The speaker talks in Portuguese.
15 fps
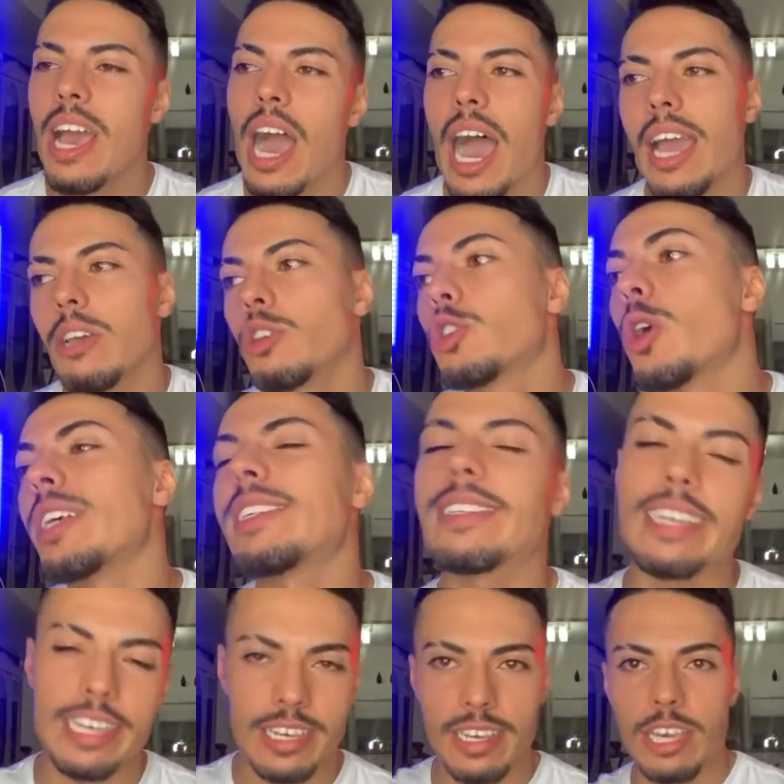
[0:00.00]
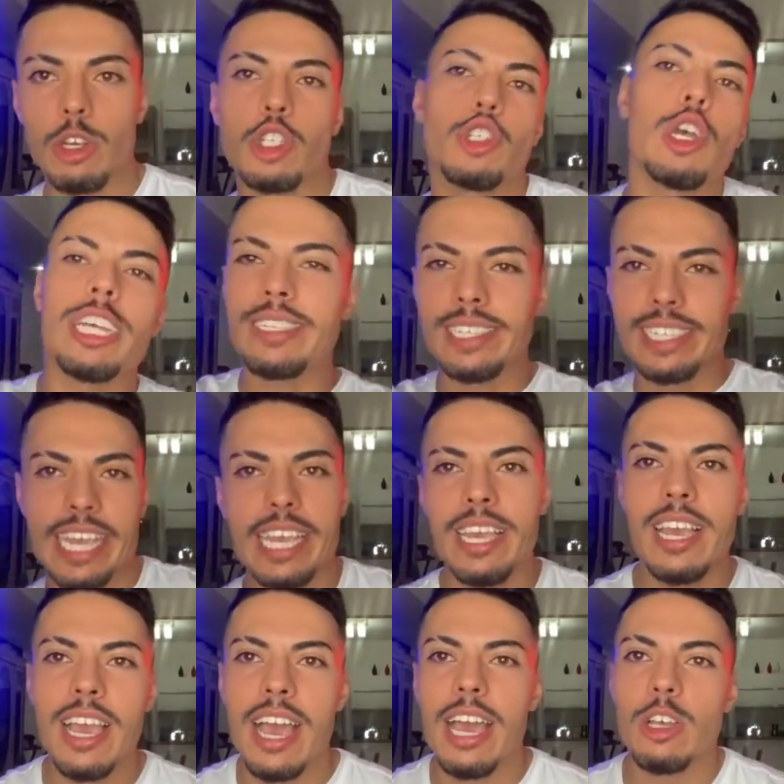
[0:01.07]
Aí eu sou assim, eu sou
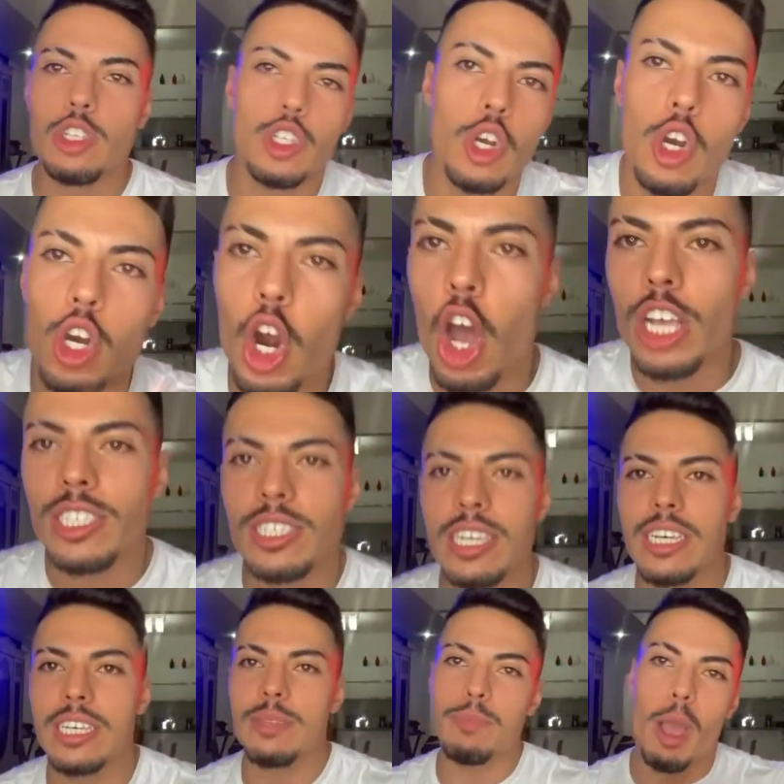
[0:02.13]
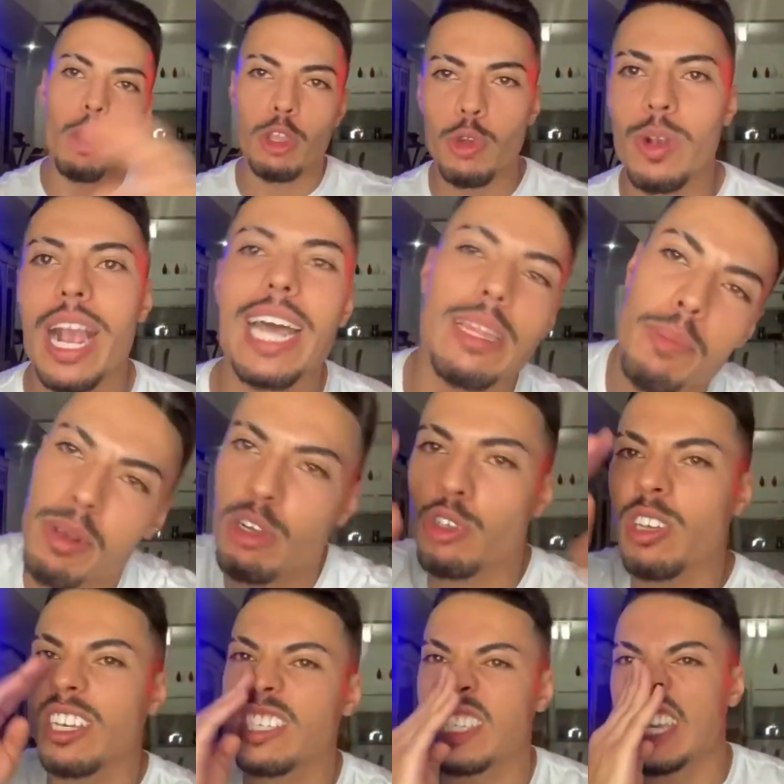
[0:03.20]
assim, eu sou grossa e mal educada porque eu
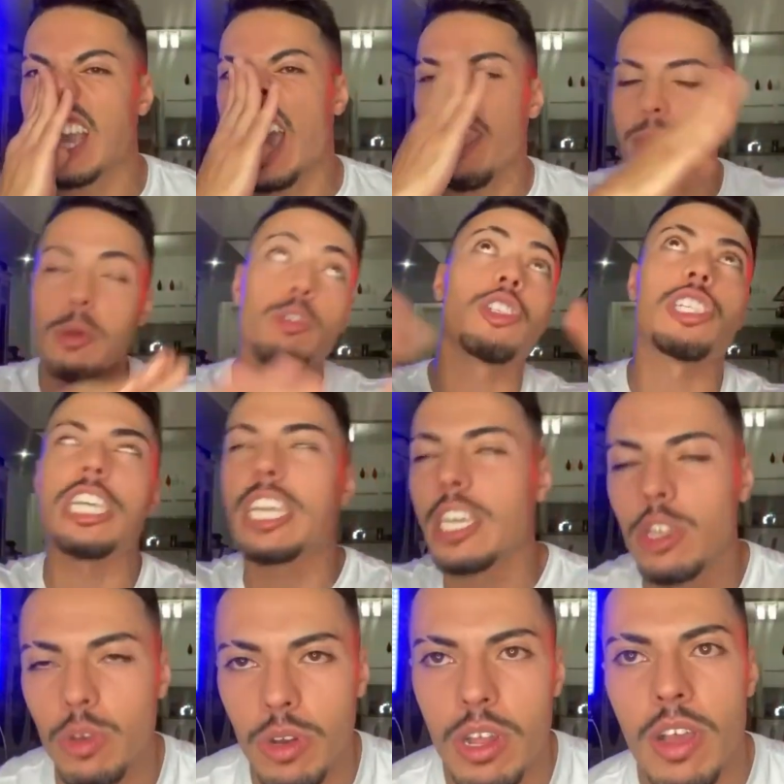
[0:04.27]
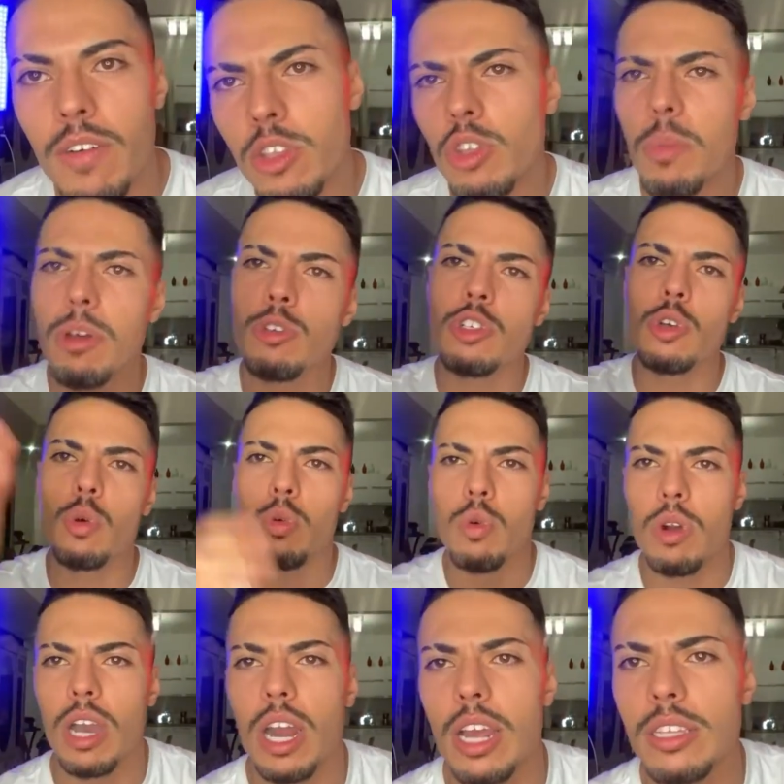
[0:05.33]
sou assim. Ai, meu signo. Toma no seu cu,
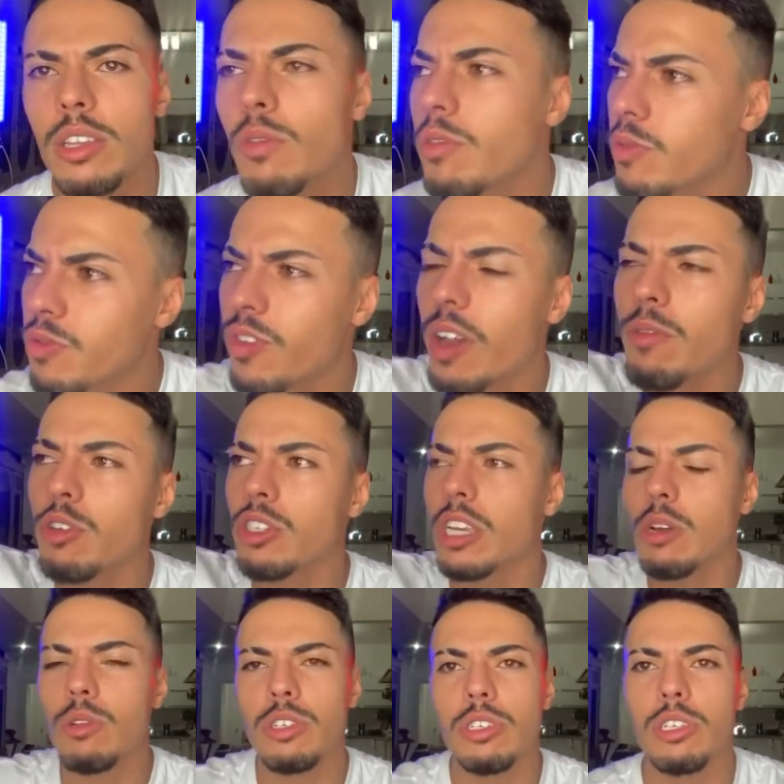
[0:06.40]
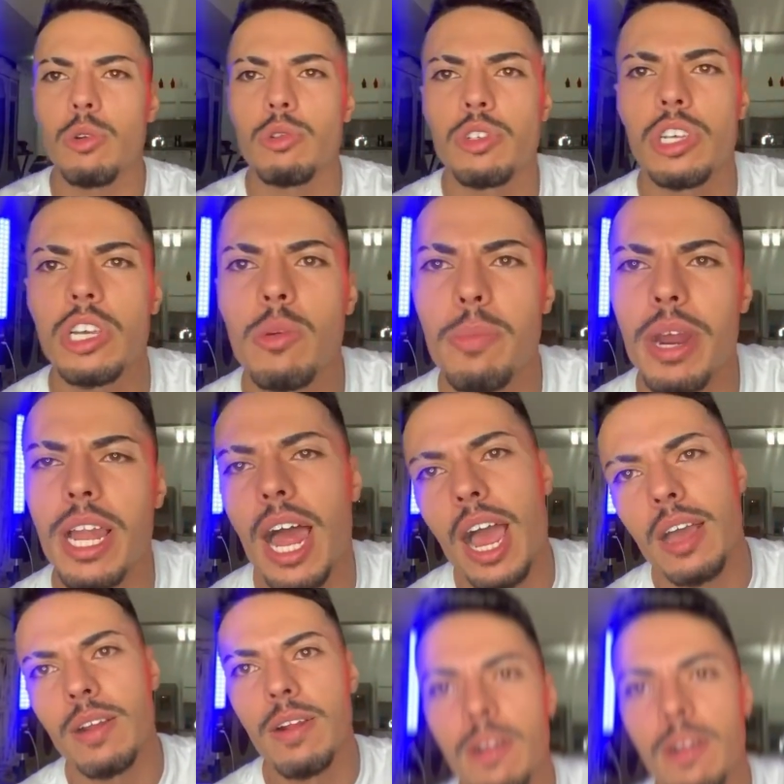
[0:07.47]
cara. Então vai você com esse seu signo pra lá.